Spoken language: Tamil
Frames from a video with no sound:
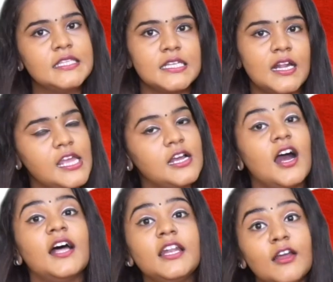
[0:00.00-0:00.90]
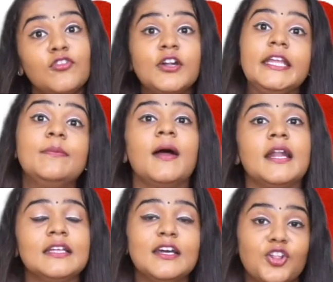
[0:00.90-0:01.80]
படிச்சனா என் காதல் எவ்வளோ
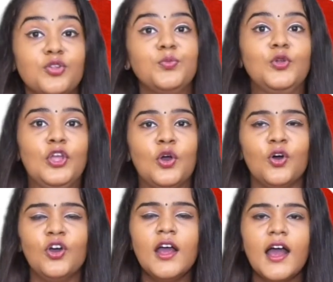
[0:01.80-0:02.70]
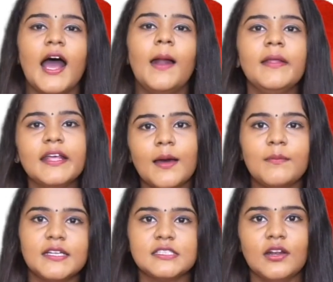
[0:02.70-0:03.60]
டீப்பானதுங்கிறது புரியும் அப்படிங்கிற
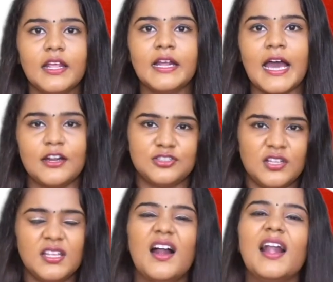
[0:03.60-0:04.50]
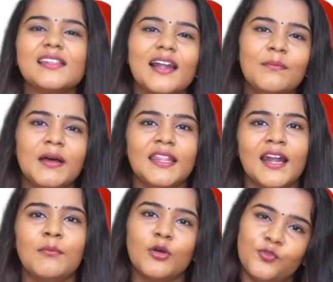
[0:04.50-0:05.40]
மாதிரி சொல்லியிருக்காரு ஸோ இந்த காலத்துலலாம்
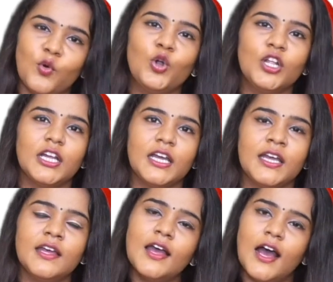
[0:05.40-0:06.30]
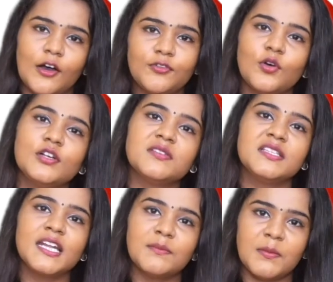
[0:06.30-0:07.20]
பார்த்தீங்கன்னா நமக்கு ஃபோன் இருக்கு அஃப்கோர்ஸ்
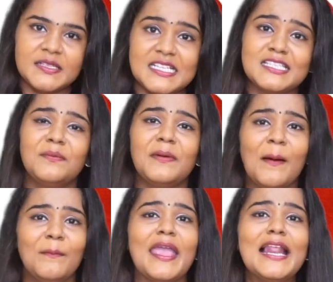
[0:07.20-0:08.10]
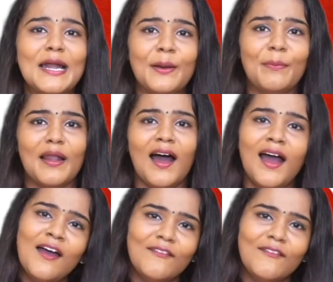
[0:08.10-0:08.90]
வந்து நம்ம மெசேஜ் அனுப்பலாம் மெயில் அனுப்பலாம்